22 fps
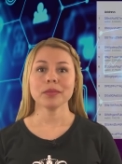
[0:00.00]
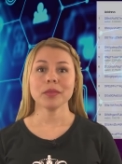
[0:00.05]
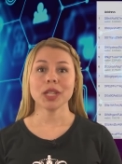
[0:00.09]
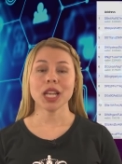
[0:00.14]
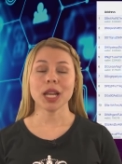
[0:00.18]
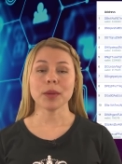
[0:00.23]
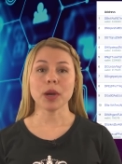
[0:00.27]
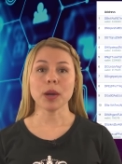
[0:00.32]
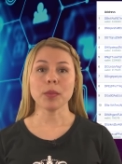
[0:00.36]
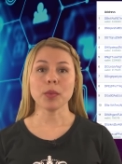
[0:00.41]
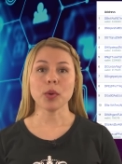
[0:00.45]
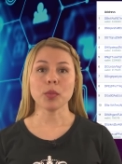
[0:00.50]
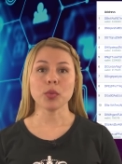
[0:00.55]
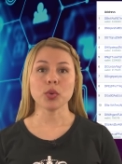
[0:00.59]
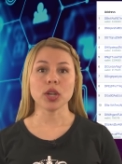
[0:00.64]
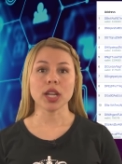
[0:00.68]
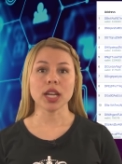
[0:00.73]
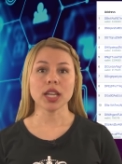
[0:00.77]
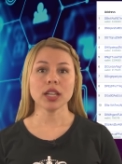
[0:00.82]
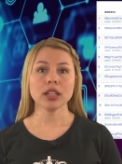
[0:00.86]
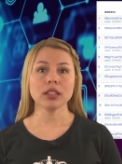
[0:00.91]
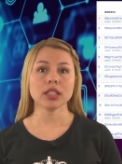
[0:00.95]
La más
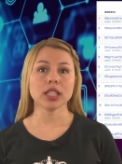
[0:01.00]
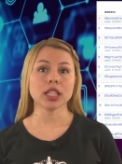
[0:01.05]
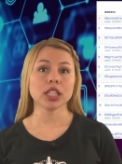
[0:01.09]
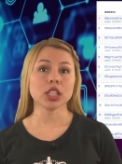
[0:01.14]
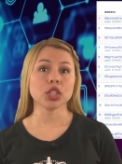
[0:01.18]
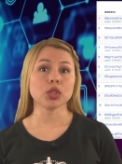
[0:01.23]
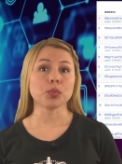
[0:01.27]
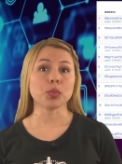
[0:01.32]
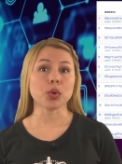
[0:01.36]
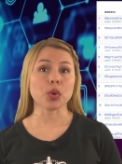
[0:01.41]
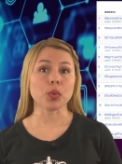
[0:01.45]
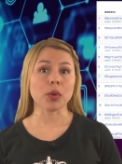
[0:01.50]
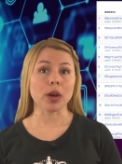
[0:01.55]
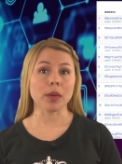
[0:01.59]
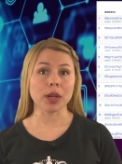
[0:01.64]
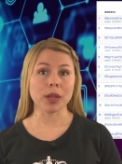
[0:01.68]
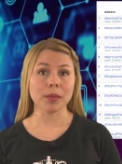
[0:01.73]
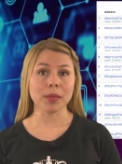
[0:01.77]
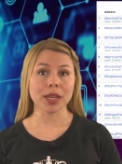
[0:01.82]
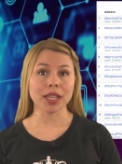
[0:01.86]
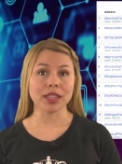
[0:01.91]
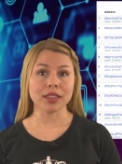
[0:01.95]
popular es
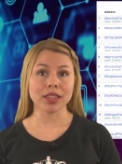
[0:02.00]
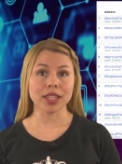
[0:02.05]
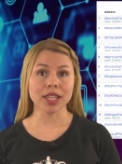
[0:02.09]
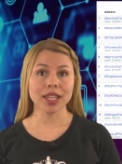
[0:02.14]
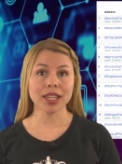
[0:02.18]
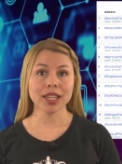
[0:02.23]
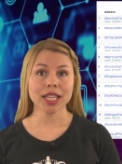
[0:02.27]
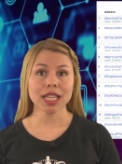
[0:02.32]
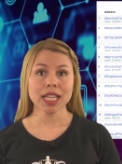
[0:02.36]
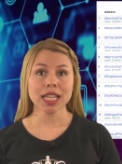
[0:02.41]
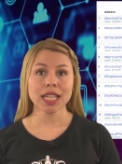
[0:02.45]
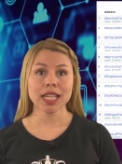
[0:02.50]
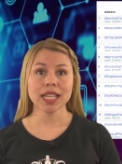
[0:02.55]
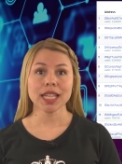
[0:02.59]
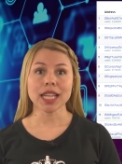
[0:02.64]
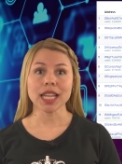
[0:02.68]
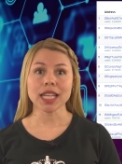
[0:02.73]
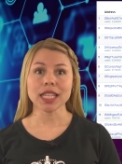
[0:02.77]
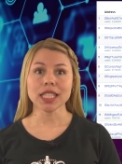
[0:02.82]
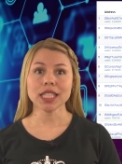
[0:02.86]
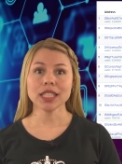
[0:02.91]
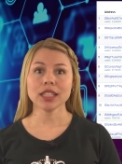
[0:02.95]
probablemente
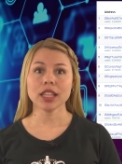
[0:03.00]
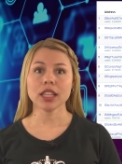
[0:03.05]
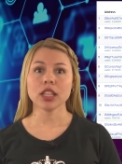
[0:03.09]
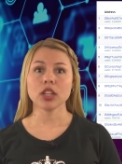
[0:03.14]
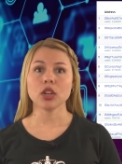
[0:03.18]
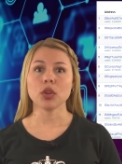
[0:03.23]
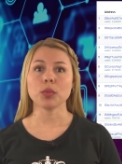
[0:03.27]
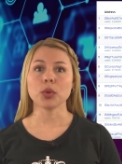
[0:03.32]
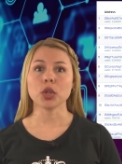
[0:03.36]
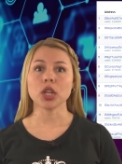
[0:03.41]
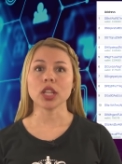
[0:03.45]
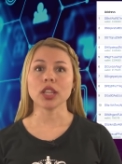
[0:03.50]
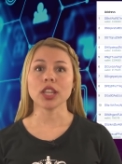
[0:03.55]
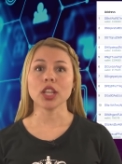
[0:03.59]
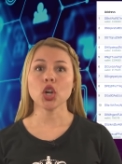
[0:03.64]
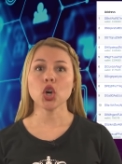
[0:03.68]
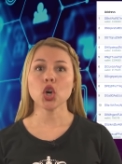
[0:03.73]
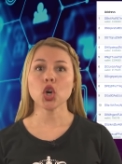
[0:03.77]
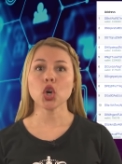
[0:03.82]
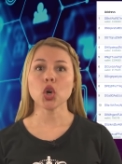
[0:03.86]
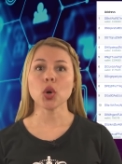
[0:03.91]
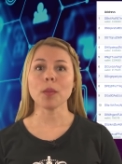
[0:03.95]
la lista de los
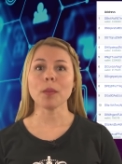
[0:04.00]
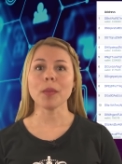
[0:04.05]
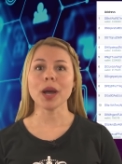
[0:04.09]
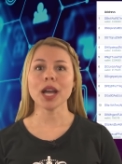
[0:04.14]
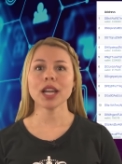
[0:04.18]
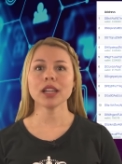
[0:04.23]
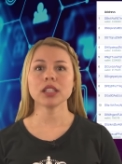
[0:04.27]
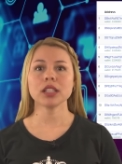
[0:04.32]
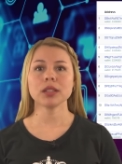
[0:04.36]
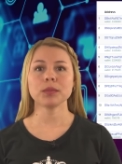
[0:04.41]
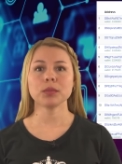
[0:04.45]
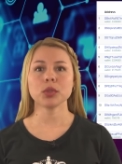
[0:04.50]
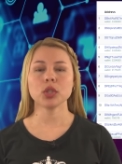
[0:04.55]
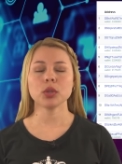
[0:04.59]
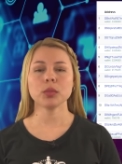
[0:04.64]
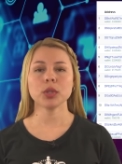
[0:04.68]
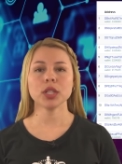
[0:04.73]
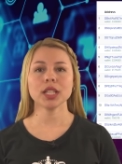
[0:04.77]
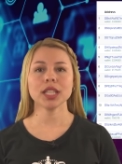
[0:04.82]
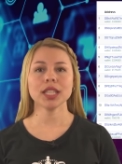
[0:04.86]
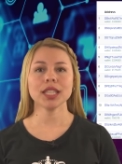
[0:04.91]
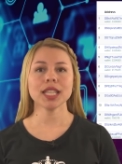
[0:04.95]
monederos con más
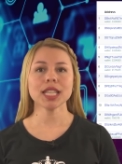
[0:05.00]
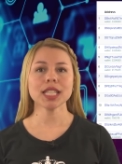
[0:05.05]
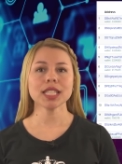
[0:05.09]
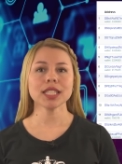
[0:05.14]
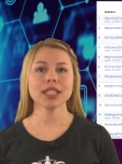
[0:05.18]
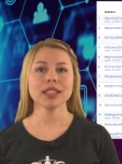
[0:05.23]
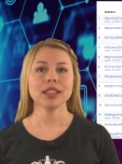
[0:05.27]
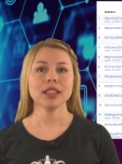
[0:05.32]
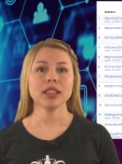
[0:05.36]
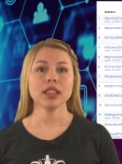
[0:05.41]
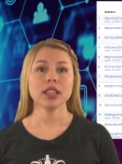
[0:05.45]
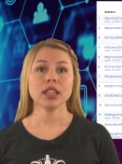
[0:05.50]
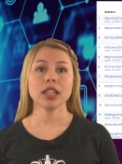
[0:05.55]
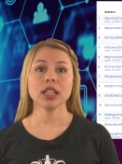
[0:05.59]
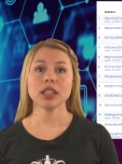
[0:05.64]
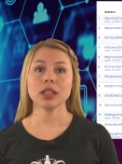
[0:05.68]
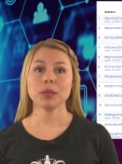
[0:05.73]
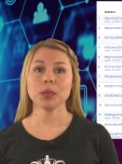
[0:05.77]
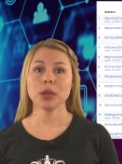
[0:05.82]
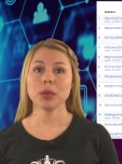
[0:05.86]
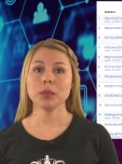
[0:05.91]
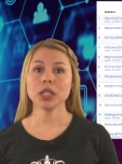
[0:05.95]
criptomonedas
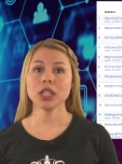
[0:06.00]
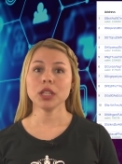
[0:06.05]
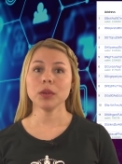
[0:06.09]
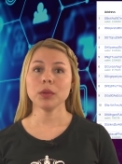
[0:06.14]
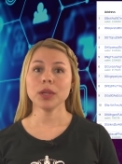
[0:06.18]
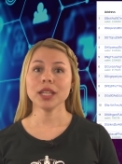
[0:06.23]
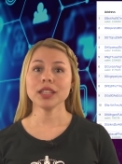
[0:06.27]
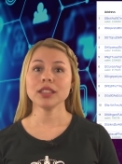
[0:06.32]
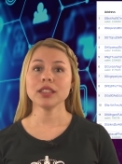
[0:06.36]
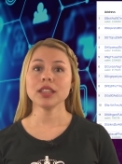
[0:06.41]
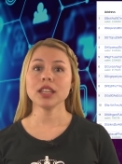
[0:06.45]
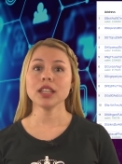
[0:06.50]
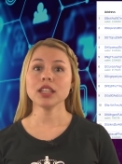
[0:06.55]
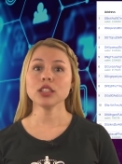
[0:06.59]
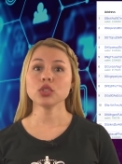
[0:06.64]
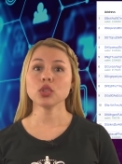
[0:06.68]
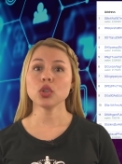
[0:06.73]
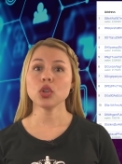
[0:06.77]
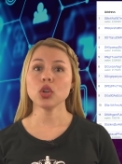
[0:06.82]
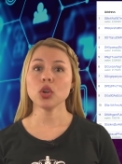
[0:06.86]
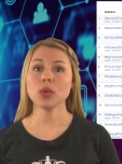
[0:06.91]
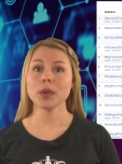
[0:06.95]
que te permite ver
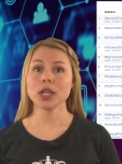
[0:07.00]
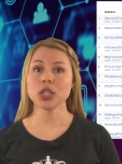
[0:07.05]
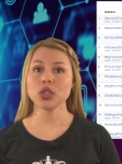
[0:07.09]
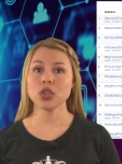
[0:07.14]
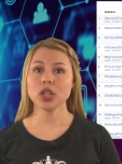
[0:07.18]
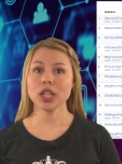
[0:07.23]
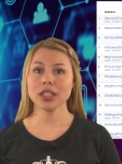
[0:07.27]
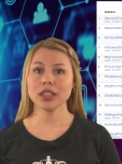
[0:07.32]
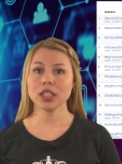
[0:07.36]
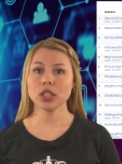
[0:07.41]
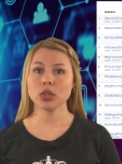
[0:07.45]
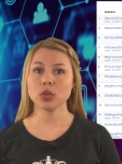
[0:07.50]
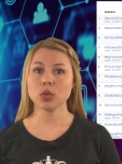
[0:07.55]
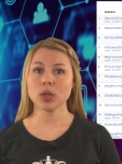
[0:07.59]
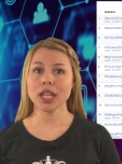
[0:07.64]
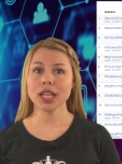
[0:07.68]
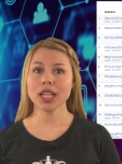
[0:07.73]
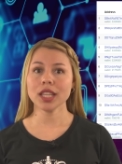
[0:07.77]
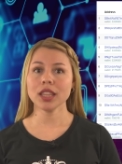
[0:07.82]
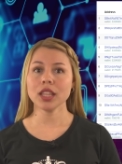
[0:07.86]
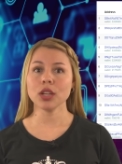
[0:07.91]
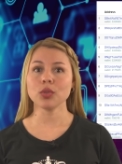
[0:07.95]
quiénes son los mayores
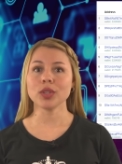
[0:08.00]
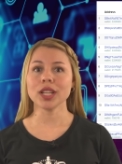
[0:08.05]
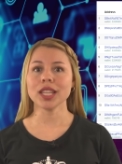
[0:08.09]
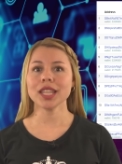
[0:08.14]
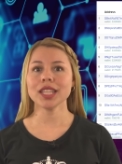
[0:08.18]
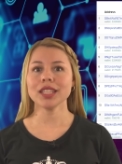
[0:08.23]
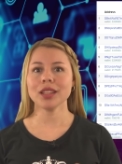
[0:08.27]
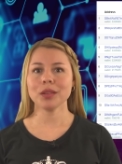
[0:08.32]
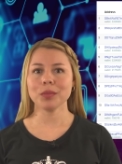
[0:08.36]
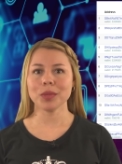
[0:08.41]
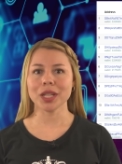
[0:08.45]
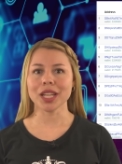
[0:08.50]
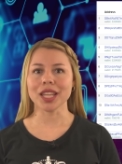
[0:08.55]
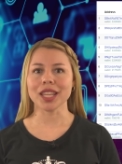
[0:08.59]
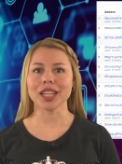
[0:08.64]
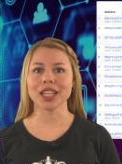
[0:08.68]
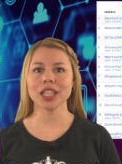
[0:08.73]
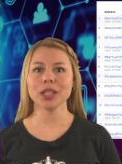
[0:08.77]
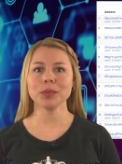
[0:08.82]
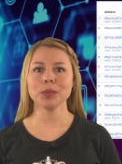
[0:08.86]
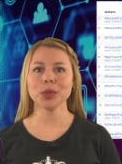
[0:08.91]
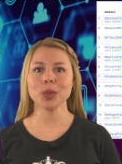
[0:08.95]
titulares de una
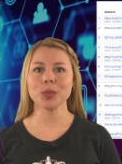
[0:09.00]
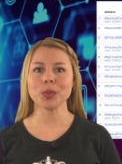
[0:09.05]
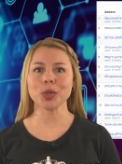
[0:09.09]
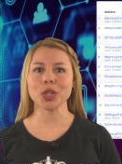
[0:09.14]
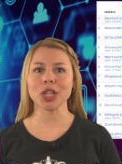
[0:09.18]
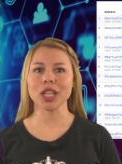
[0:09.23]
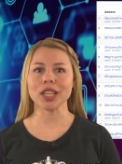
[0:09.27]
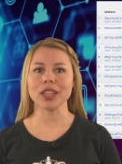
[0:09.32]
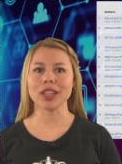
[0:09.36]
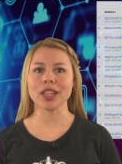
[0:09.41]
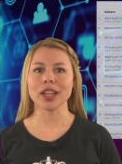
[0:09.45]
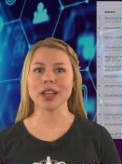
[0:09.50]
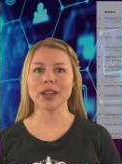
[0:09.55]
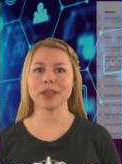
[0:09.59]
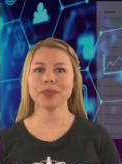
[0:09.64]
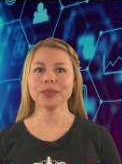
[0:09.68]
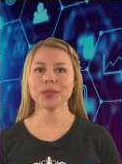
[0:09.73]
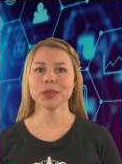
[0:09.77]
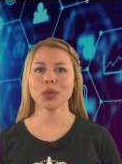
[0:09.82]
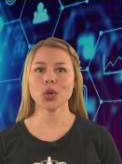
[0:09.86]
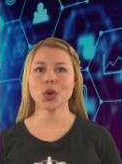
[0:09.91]
determinada criptomoneda.